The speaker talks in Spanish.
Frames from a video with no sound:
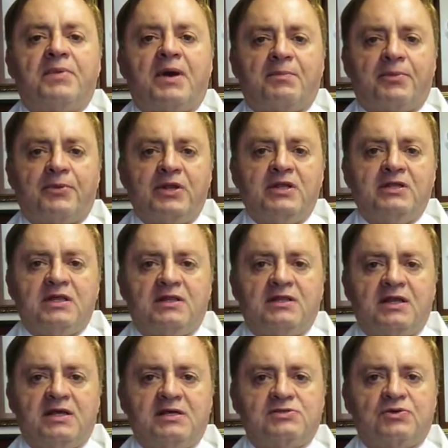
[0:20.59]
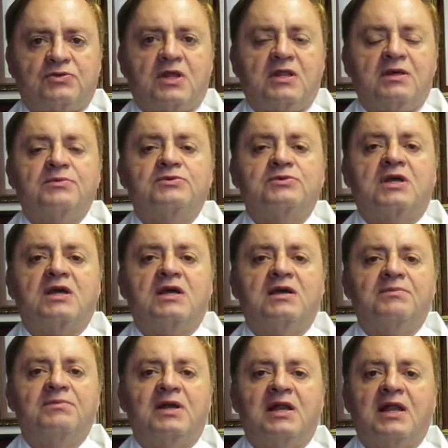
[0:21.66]
Para poder entender esto tenemos
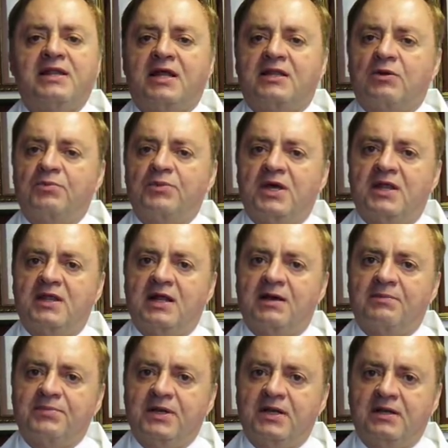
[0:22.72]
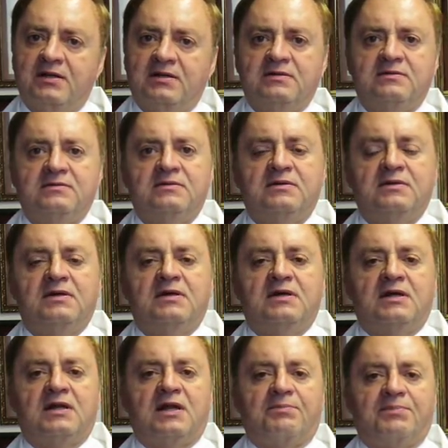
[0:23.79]
que ver la anatomía de la piel.
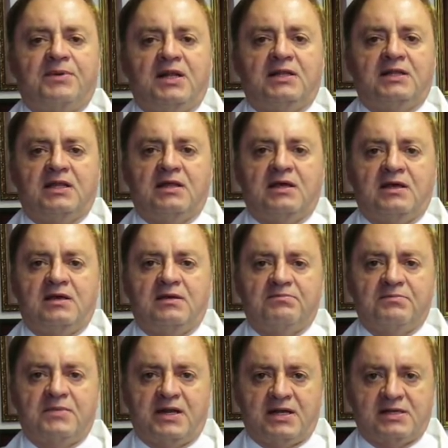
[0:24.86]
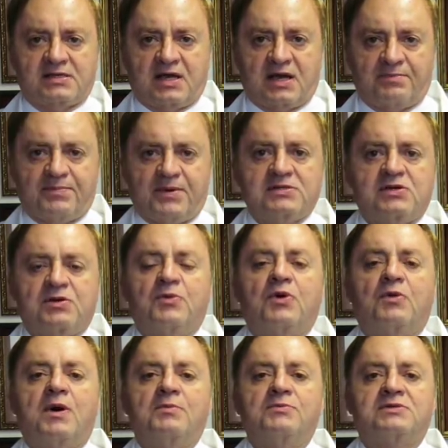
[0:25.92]
La piel tiene varias capas
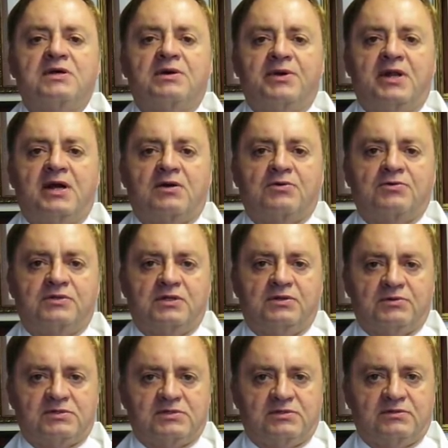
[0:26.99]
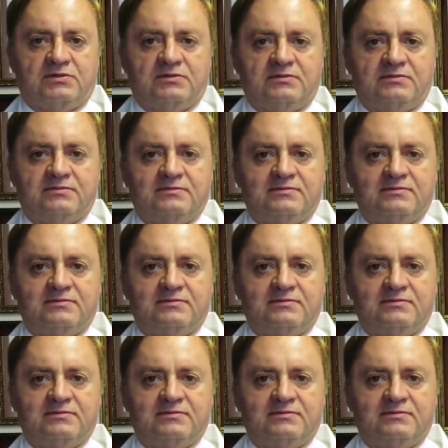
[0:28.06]
como lo vamos a ver a continuación.